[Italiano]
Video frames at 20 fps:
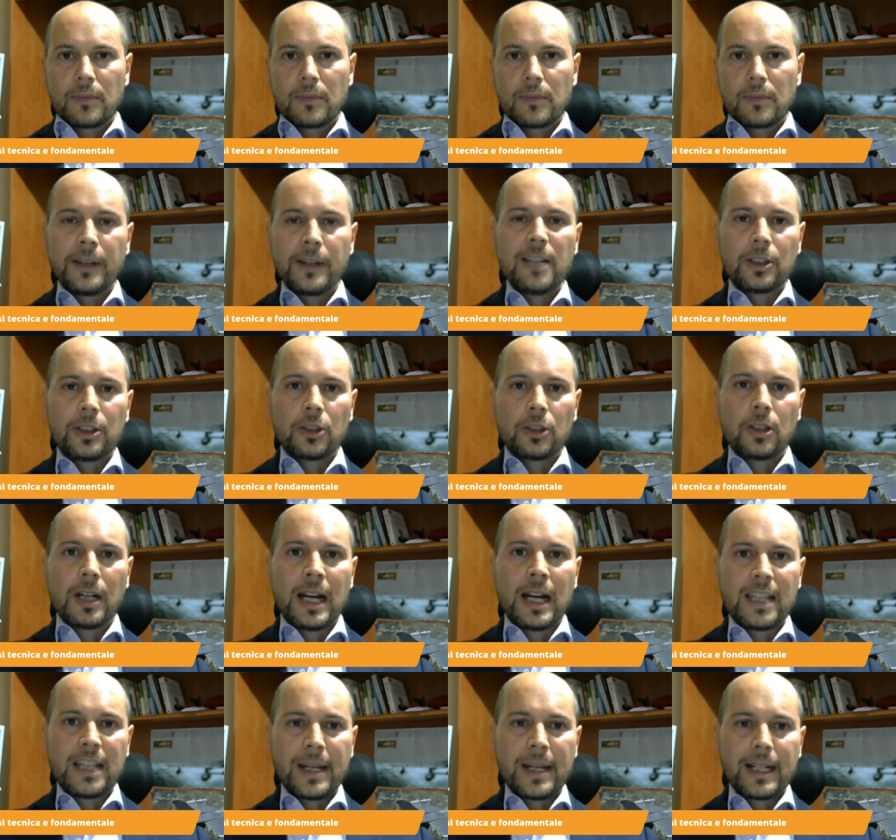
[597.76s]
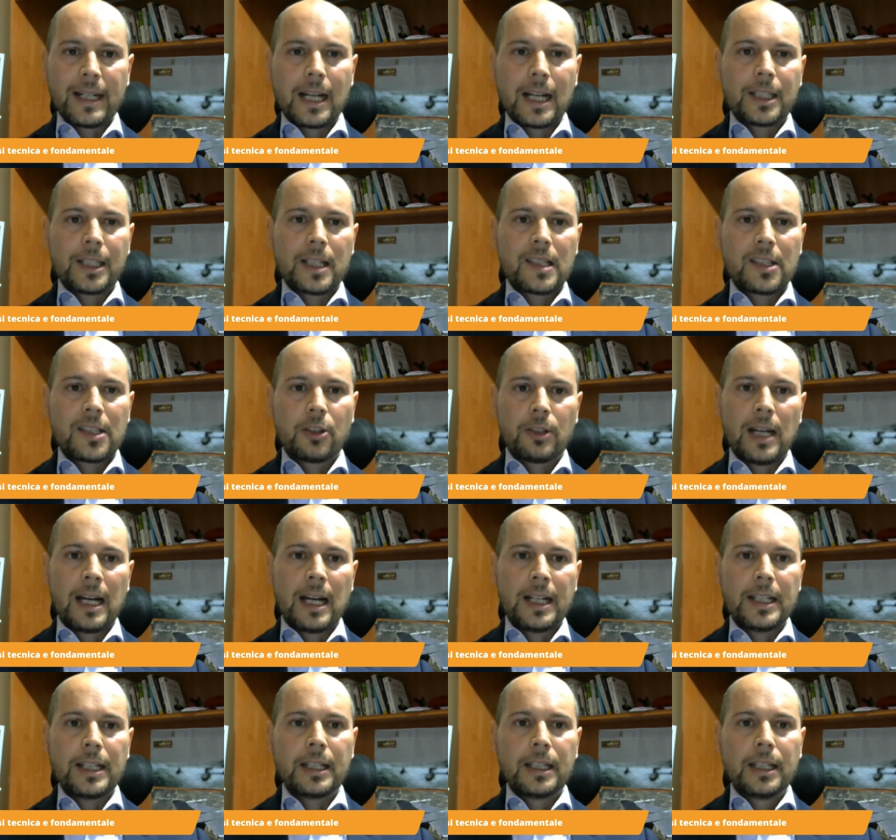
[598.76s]
in riferimento ai mercati
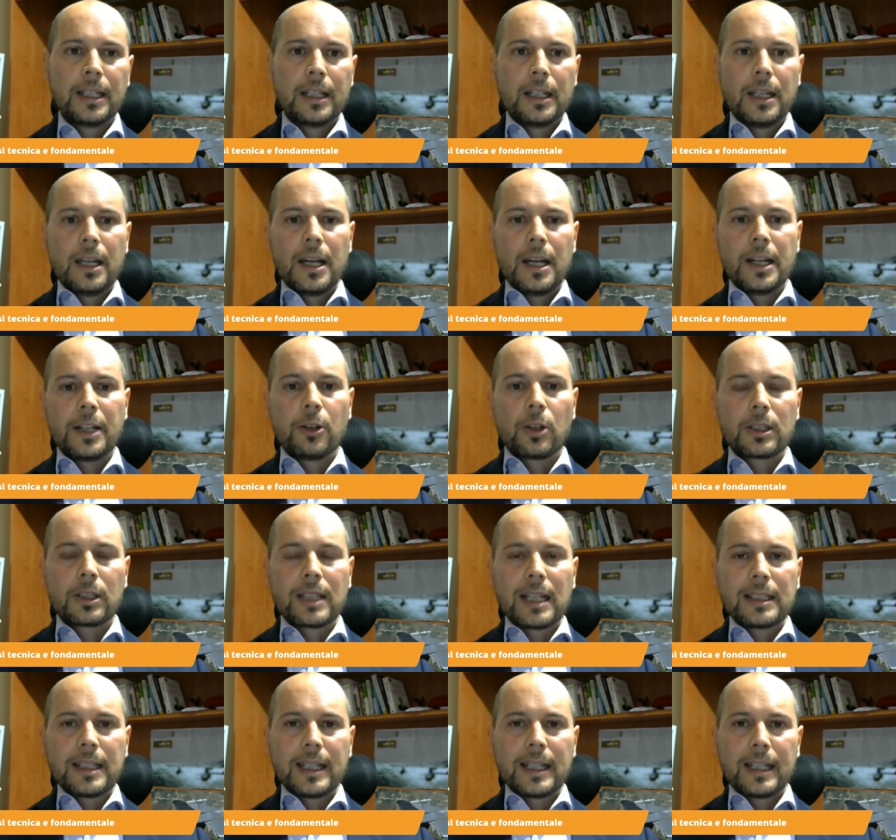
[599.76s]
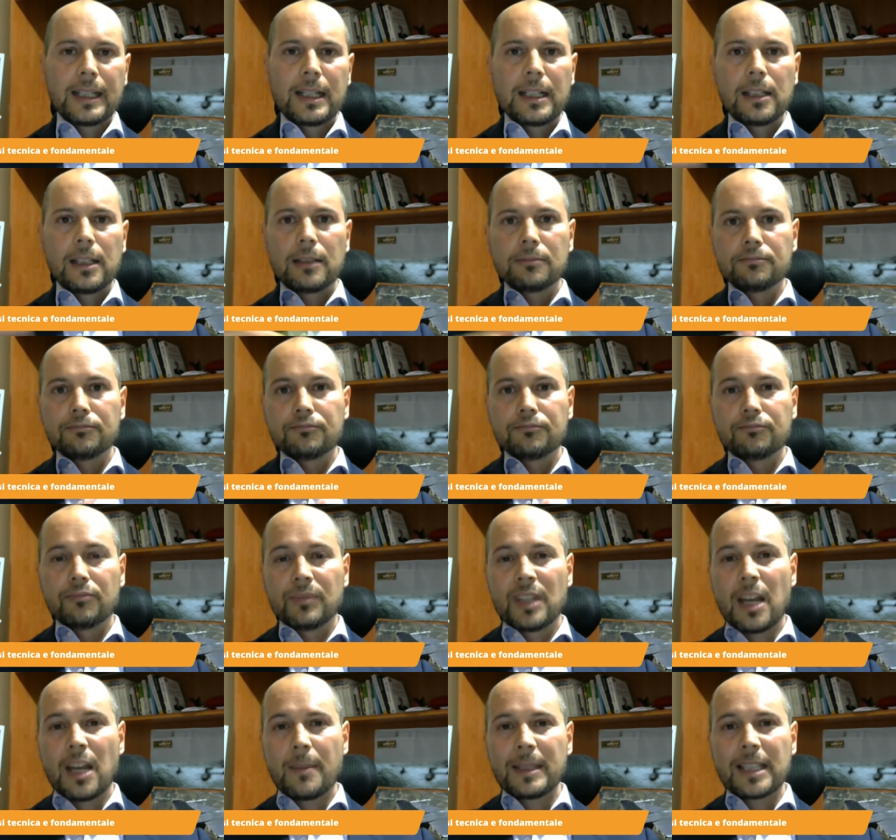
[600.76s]
azionari. Ricordate che nel,
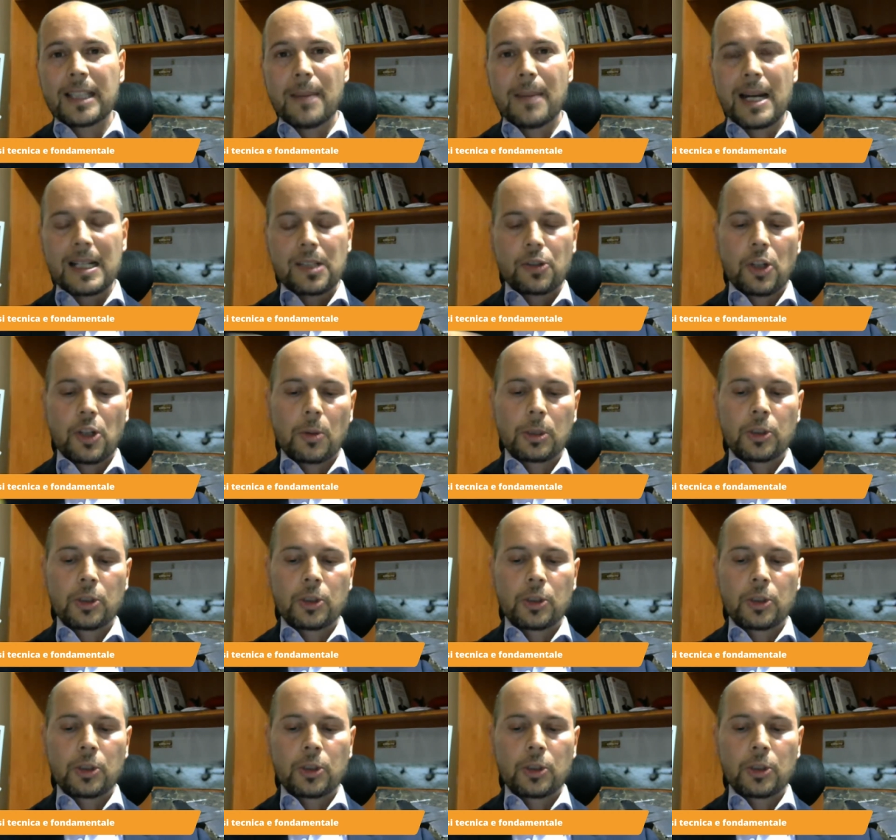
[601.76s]
da metà marzo,